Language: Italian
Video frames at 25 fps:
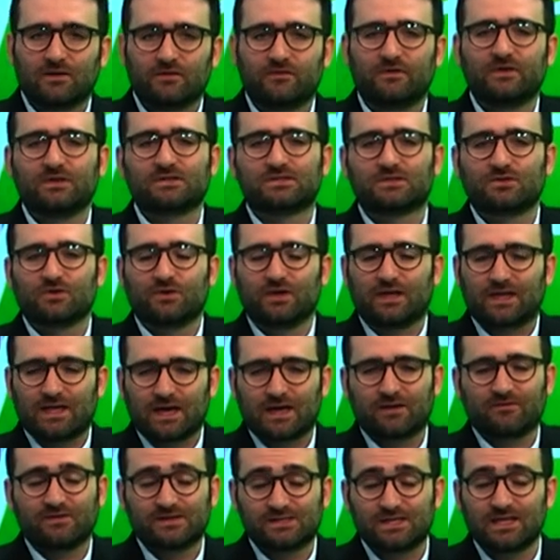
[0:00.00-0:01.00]
visto i,
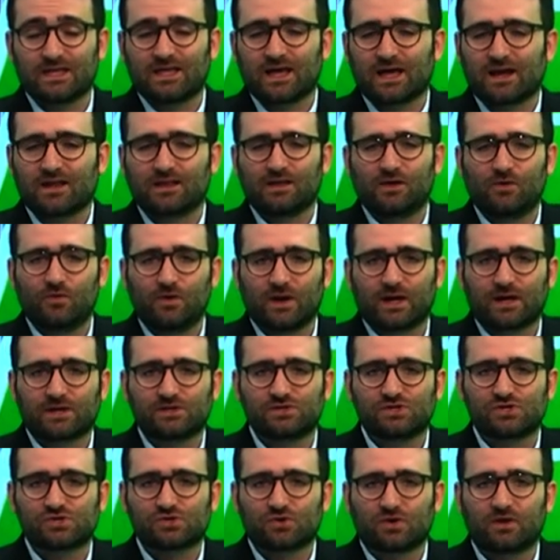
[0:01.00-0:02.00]
visti i chiari di luna che
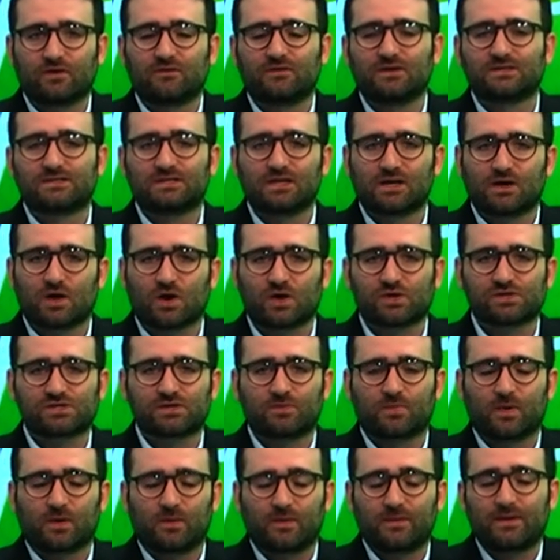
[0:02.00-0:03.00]
ci sono e visti i grossi
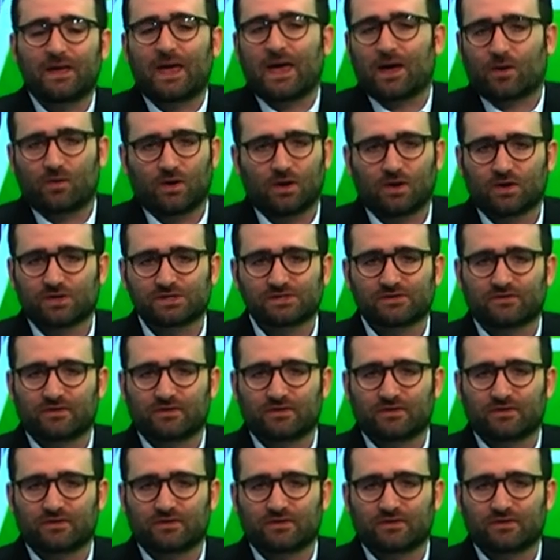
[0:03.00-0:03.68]
problemi, è qualcosa